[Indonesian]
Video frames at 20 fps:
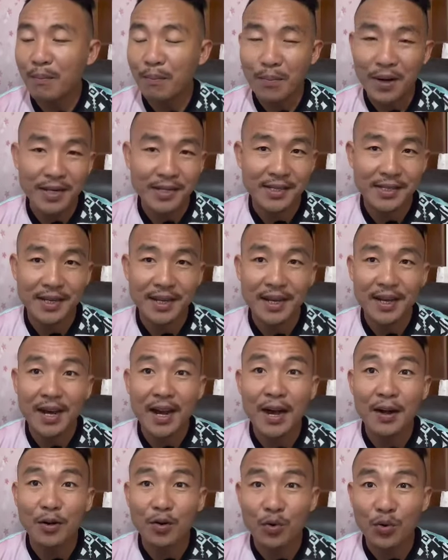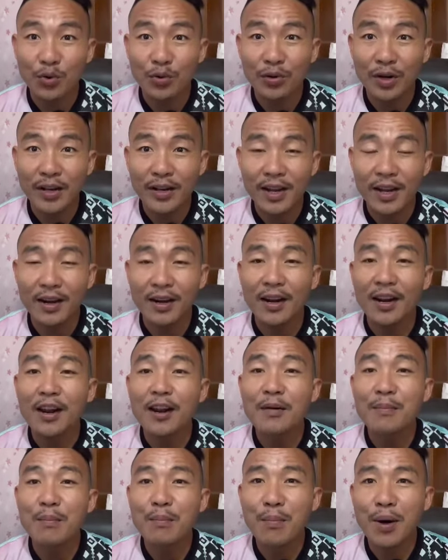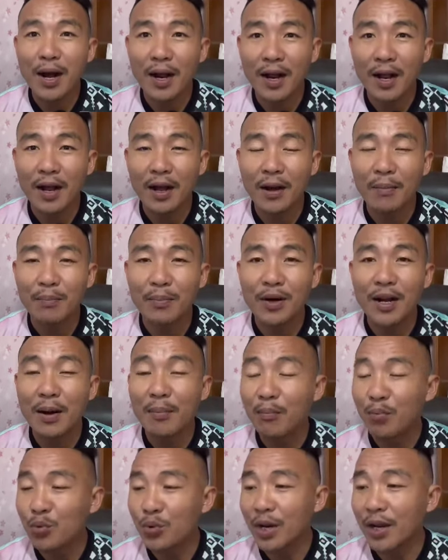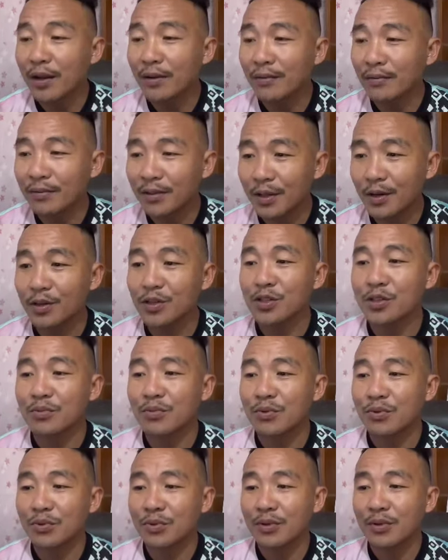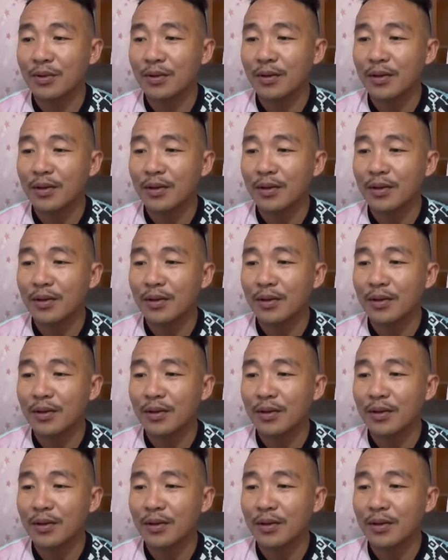masa agung dan lembaga pengampunan tersebut.